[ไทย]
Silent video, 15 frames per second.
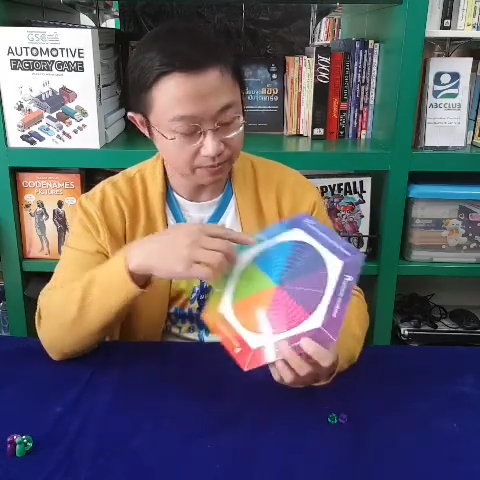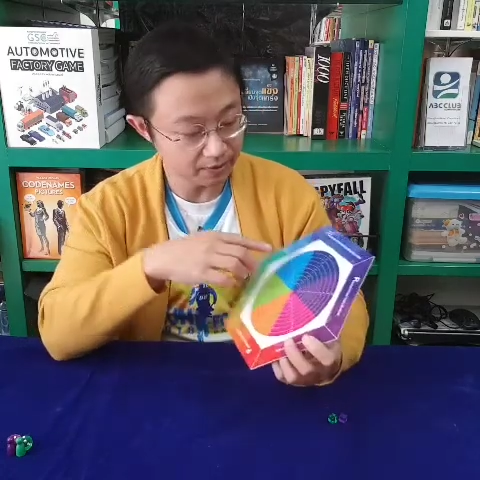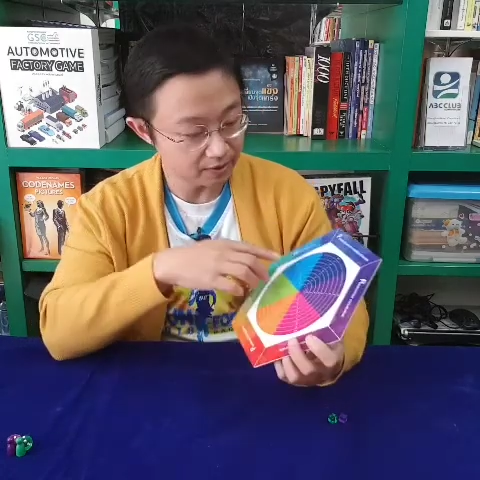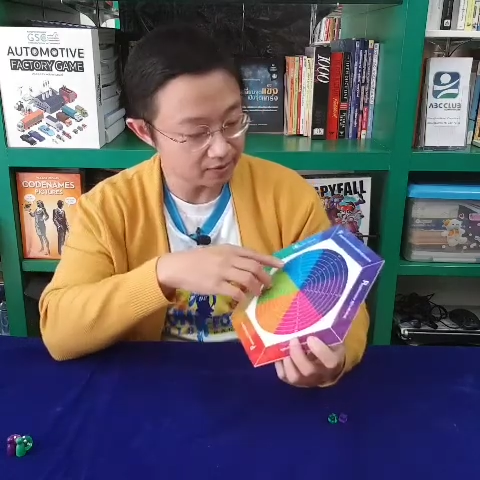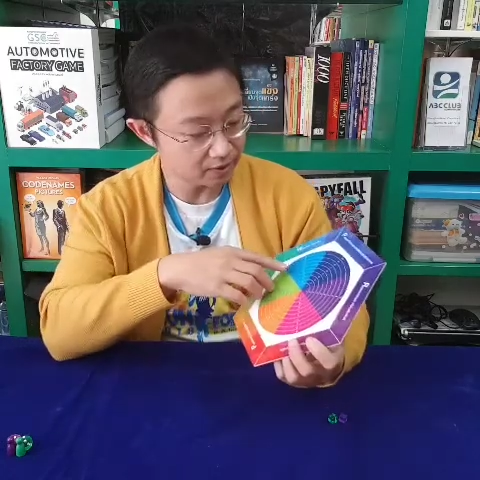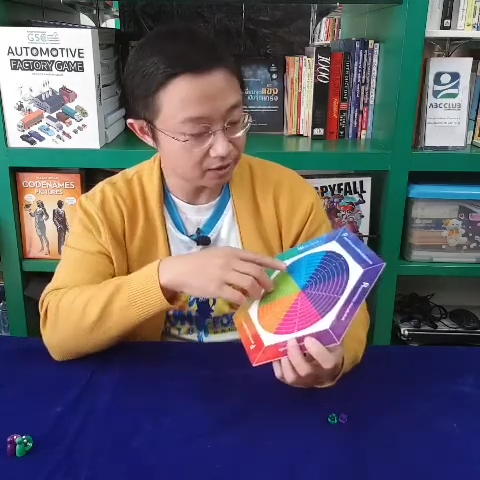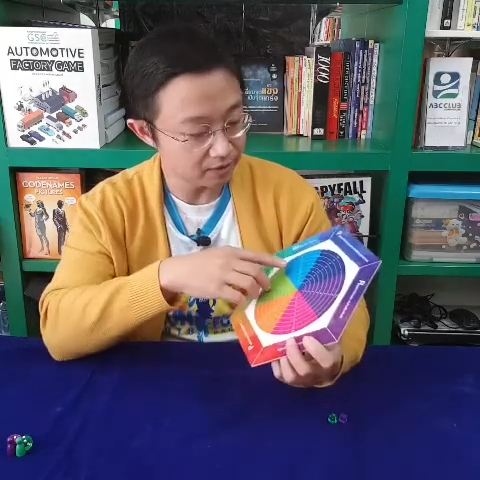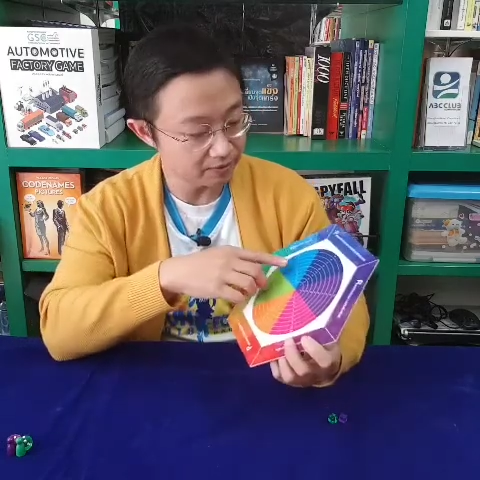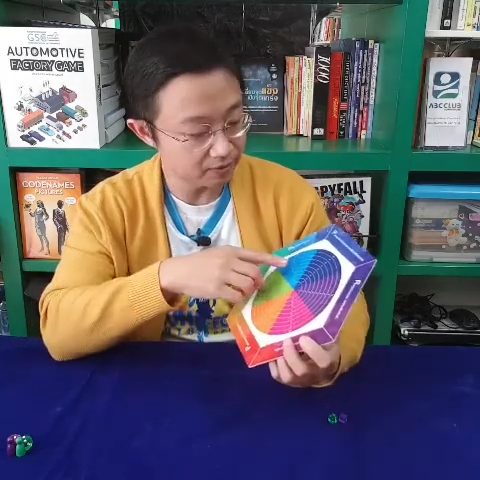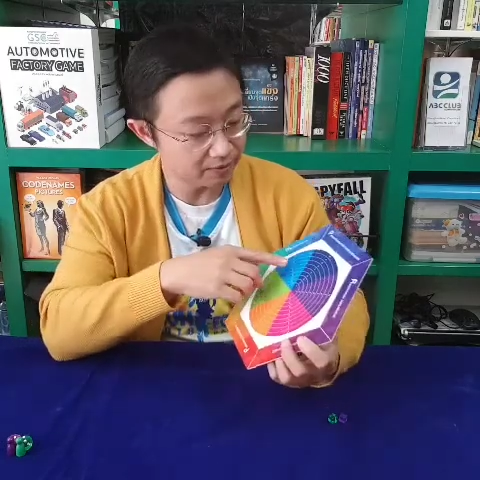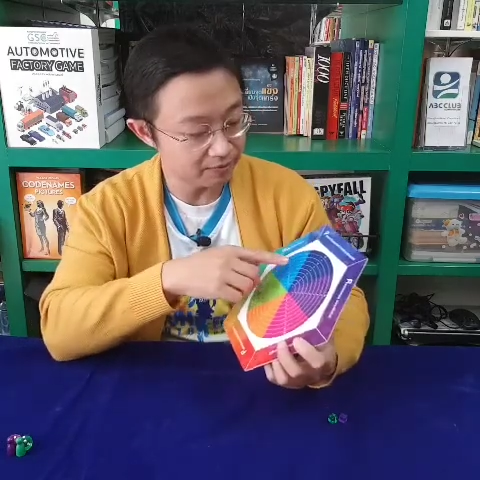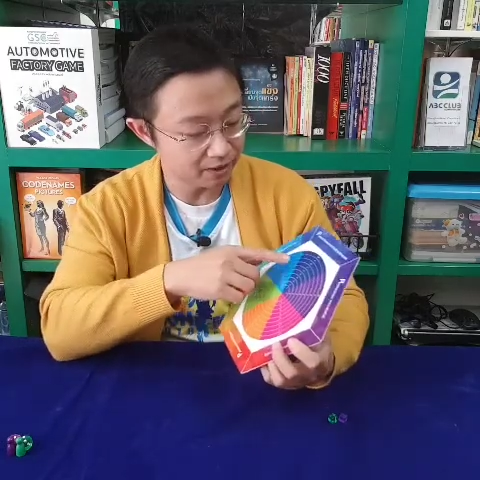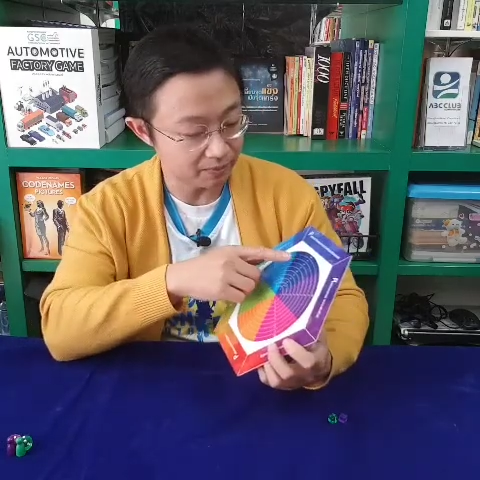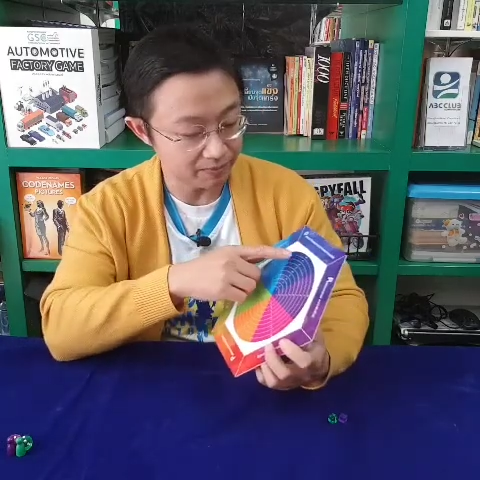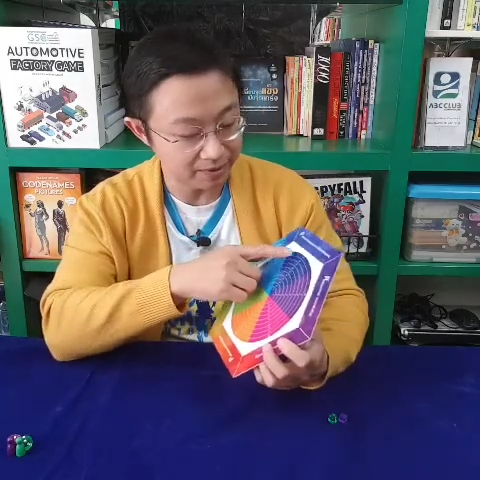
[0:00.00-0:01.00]
Personal
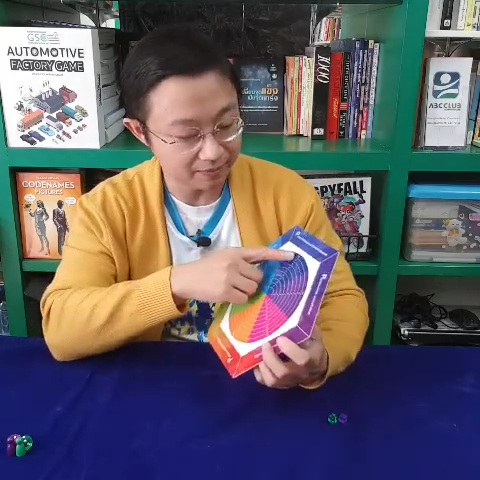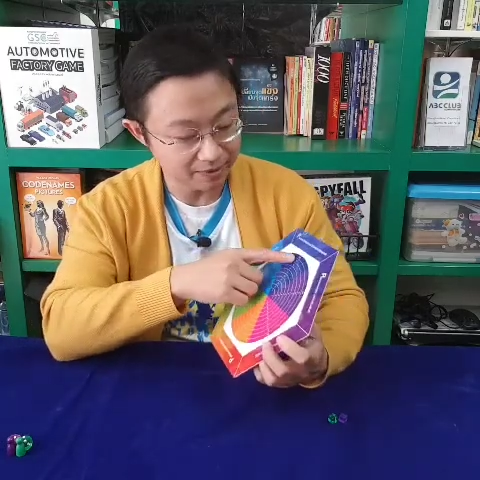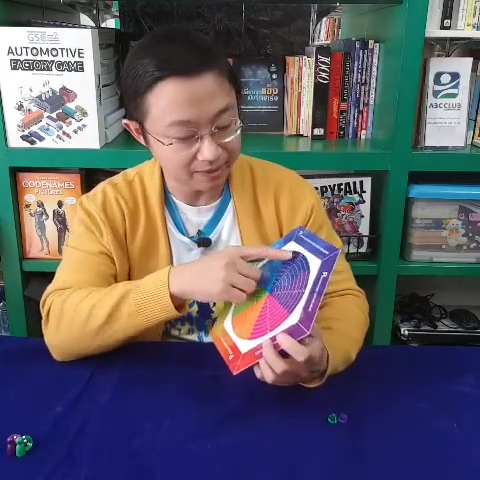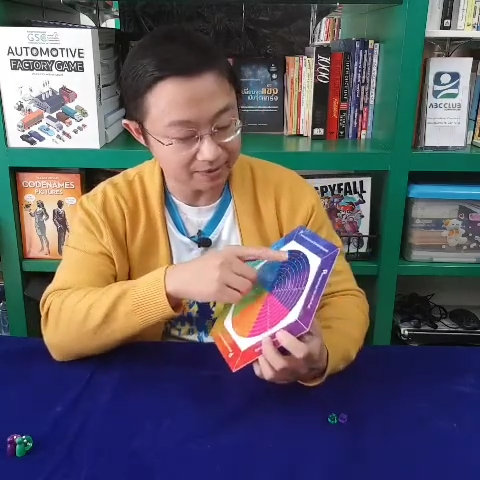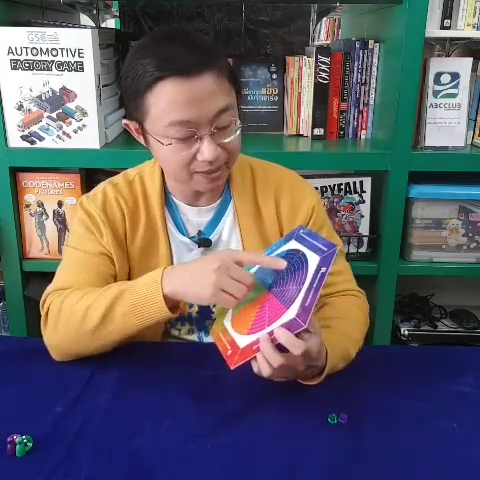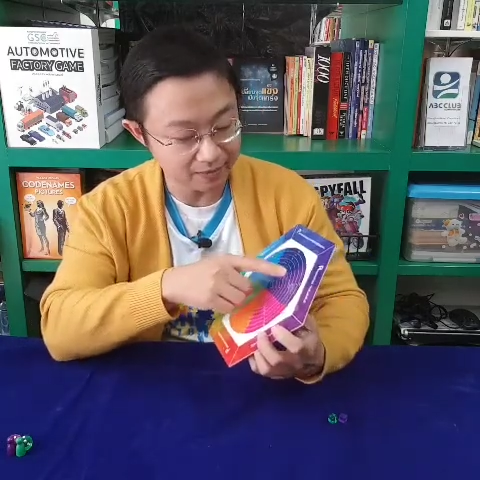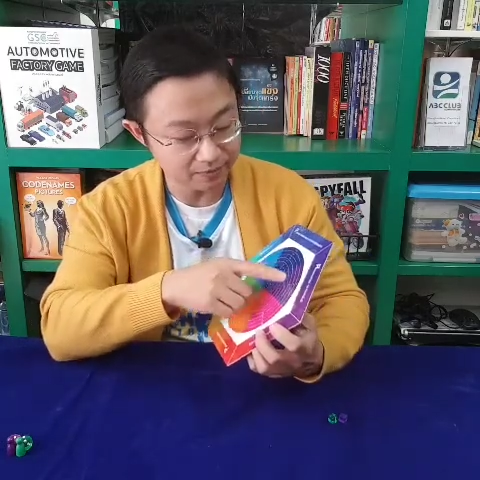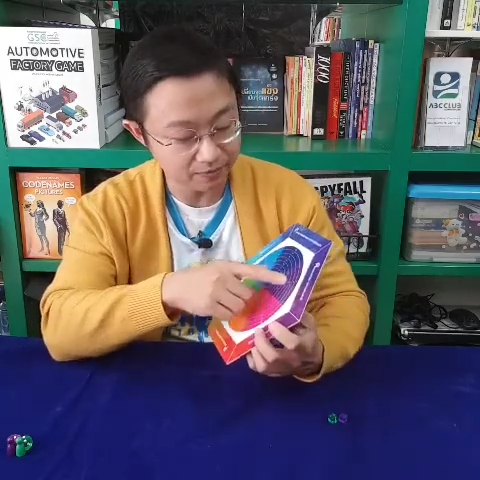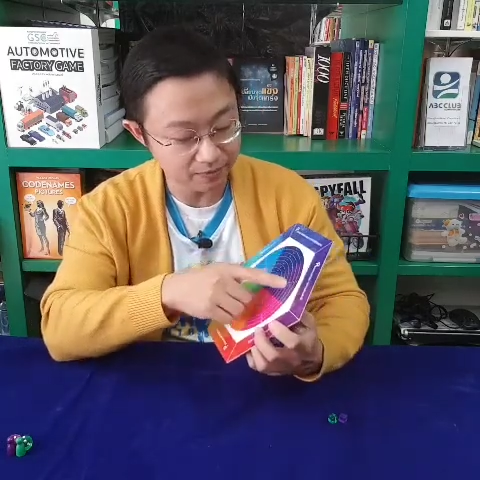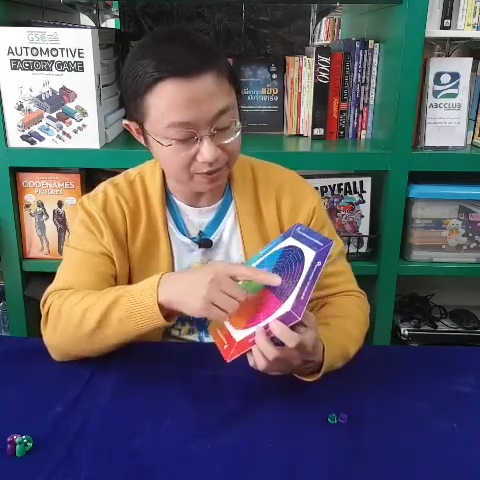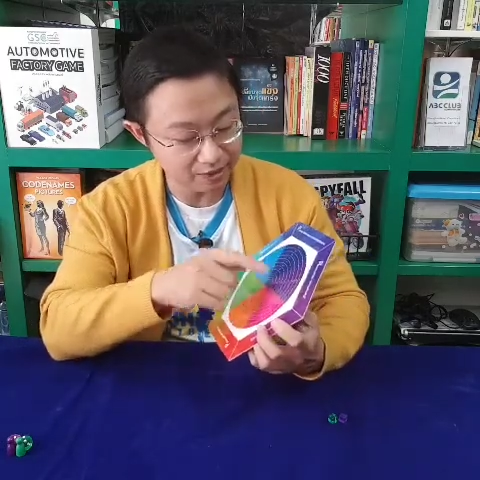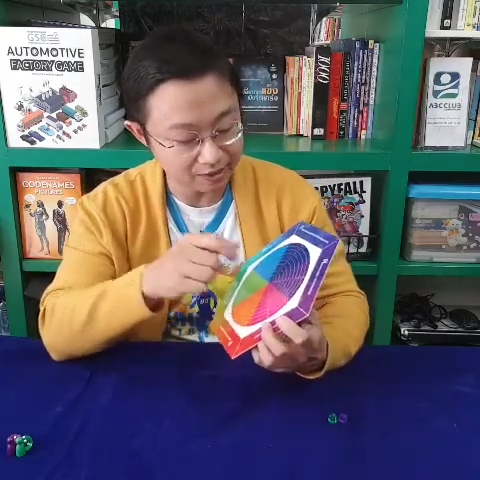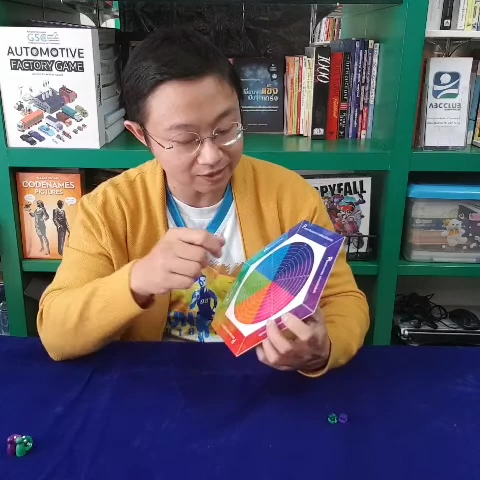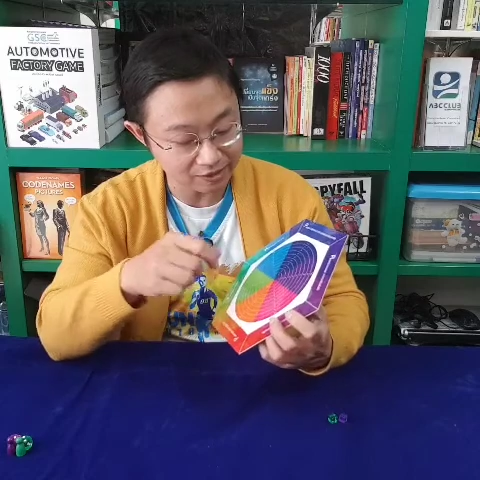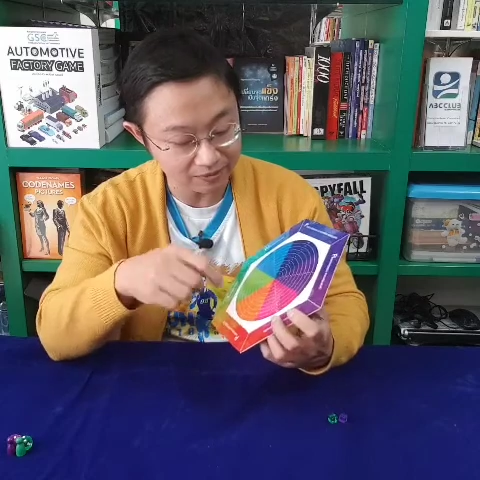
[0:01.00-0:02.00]
Development เบอร์10
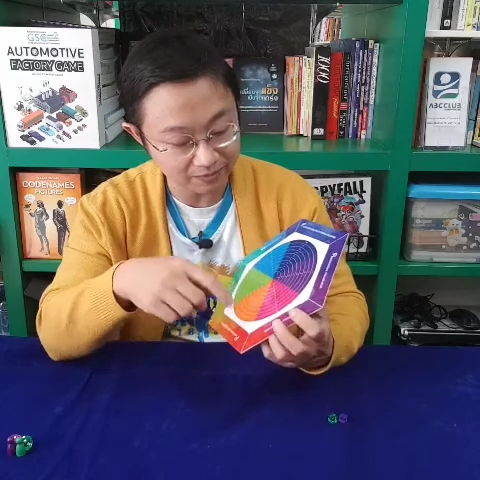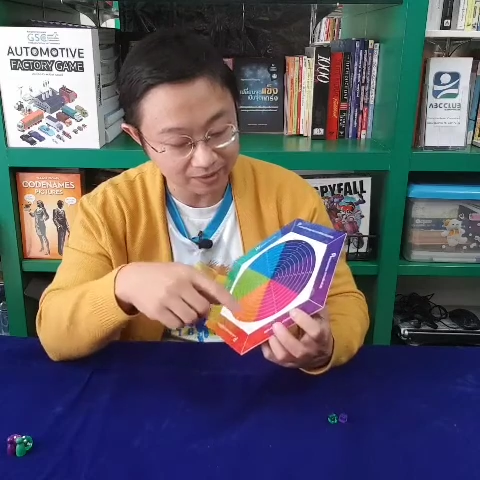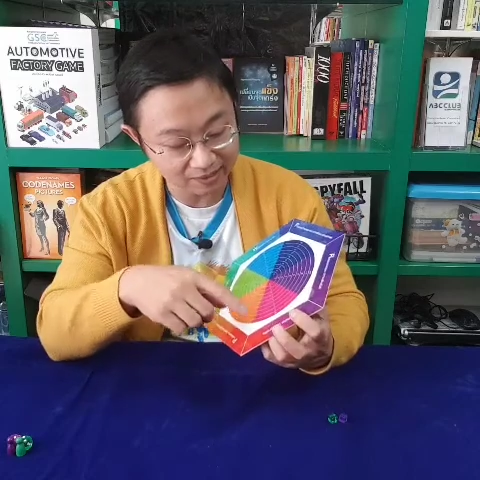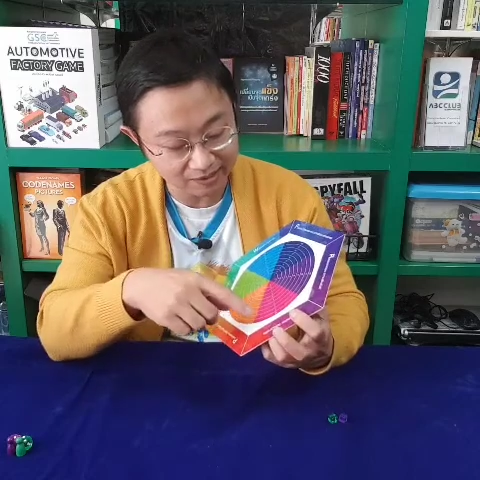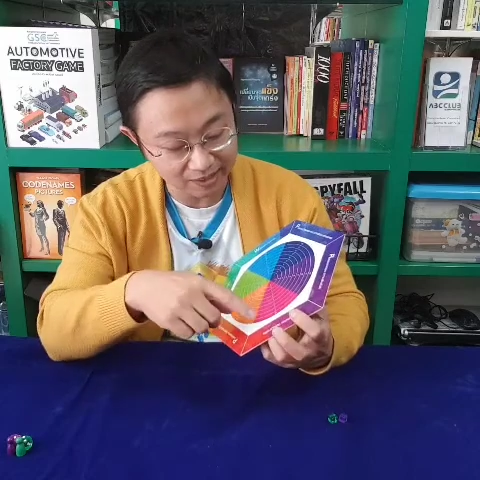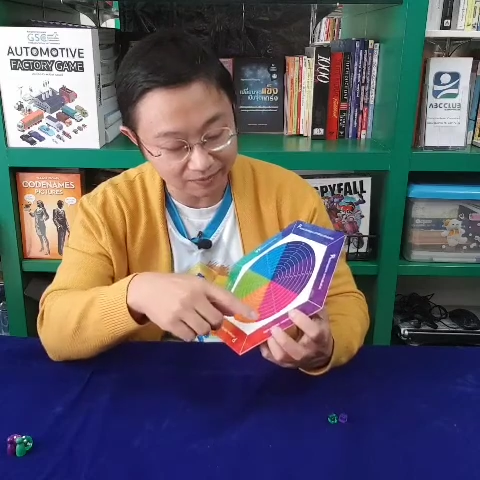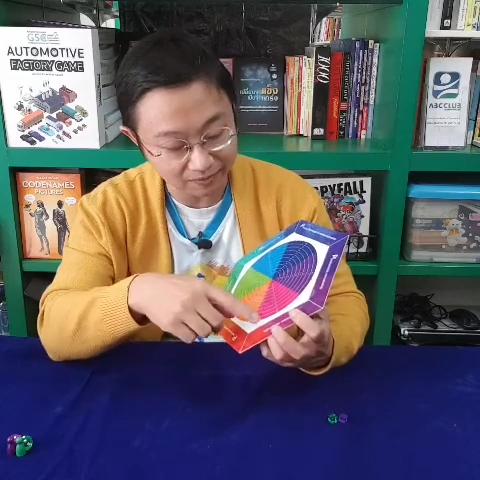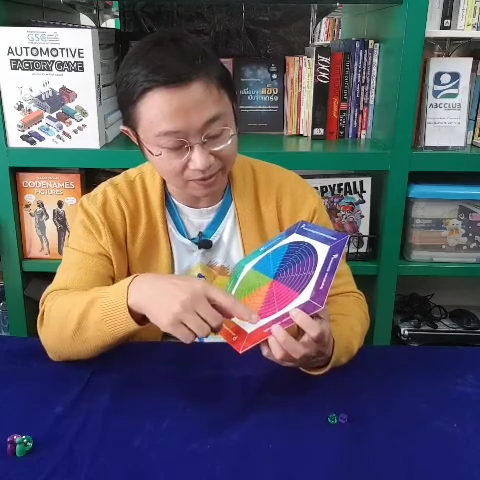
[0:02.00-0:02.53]
Relationship เบอร์